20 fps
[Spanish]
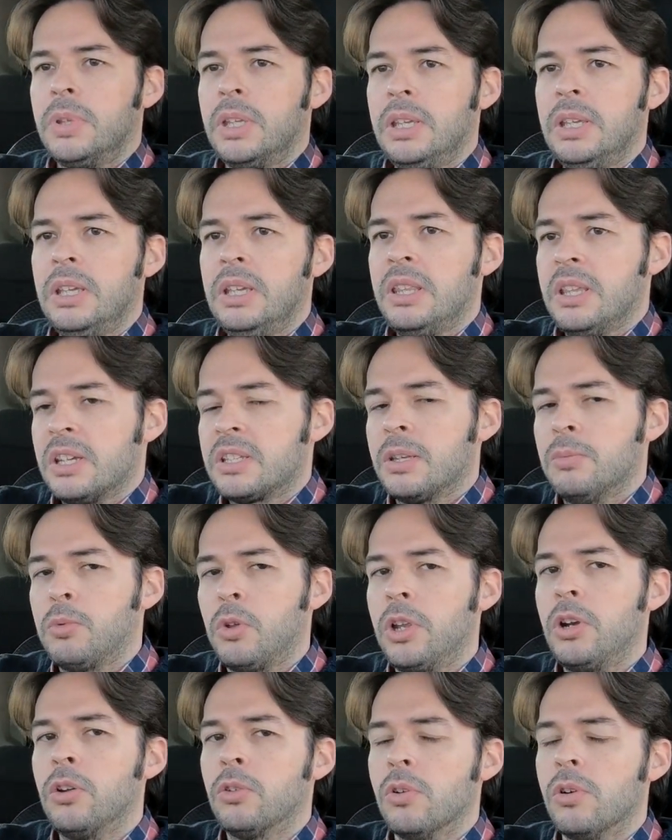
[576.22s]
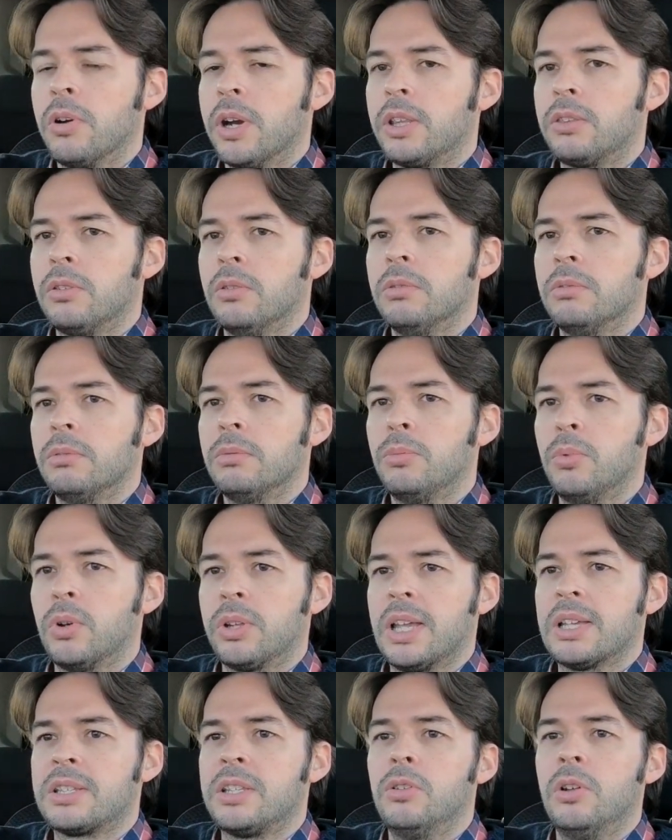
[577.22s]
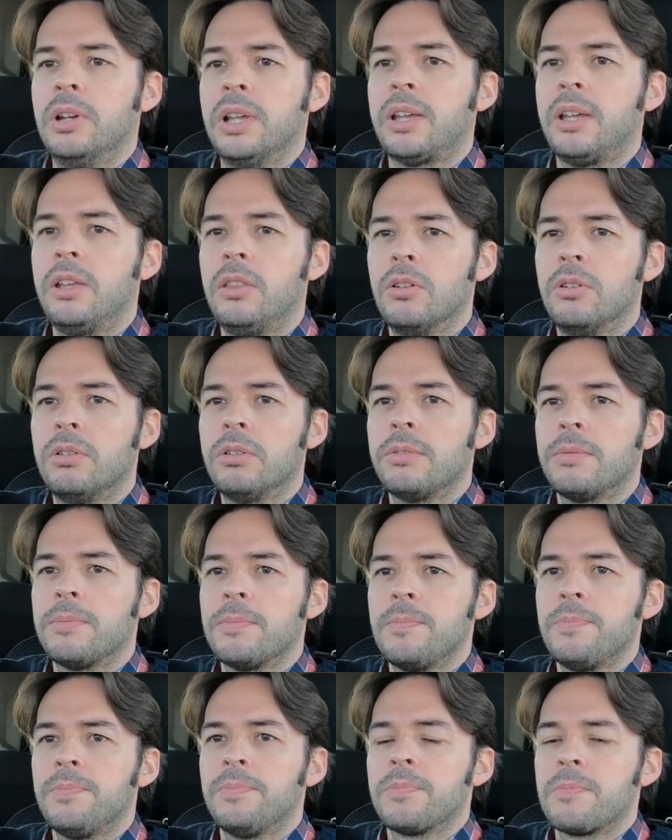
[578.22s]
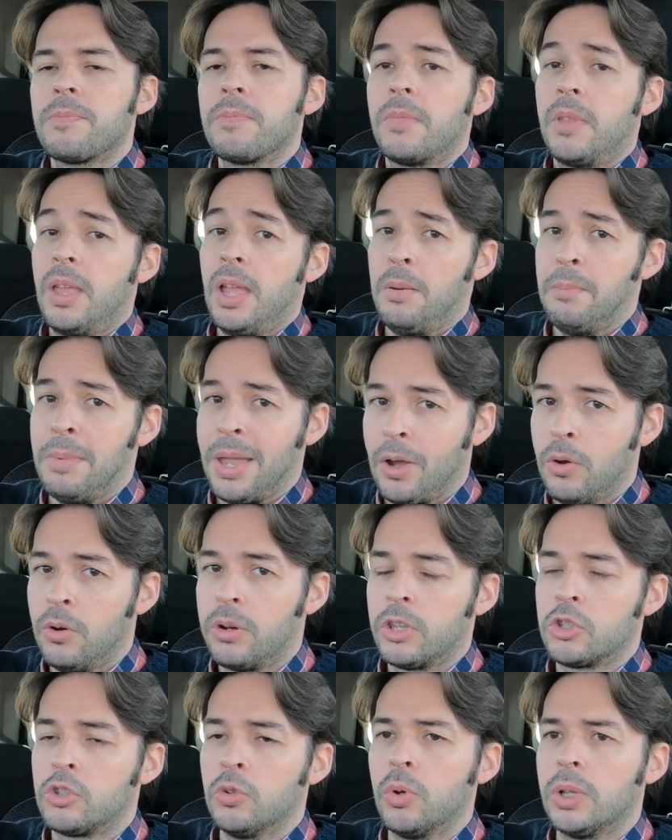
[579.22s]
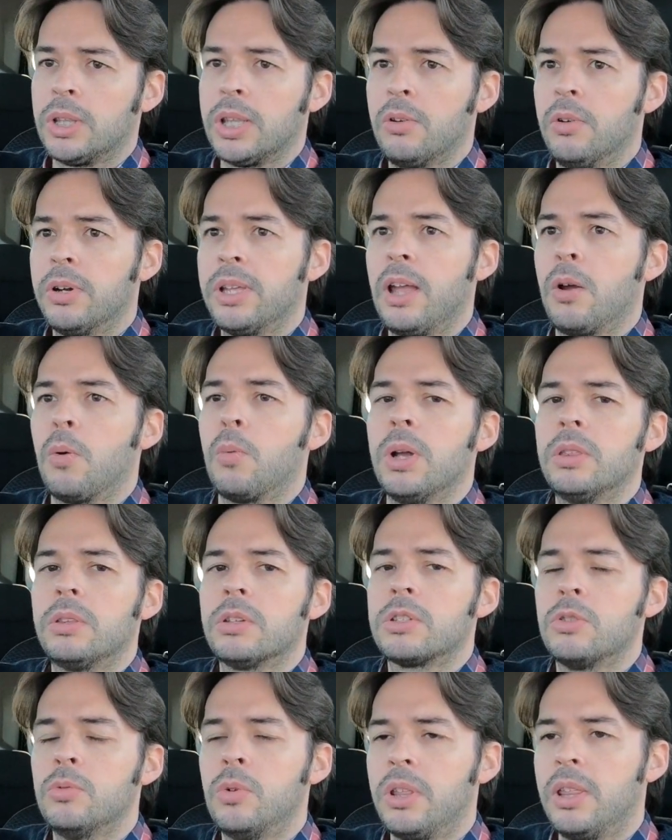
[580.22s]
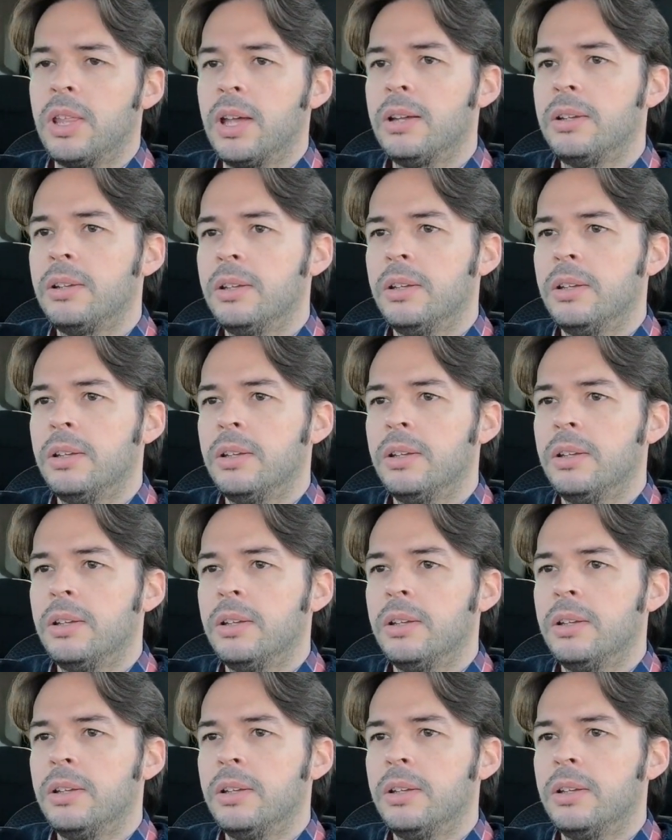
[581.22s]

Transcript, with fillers: y de este modelo en concreto, porque ha sido elegido el mejor de su categoría en cuanto a seguridad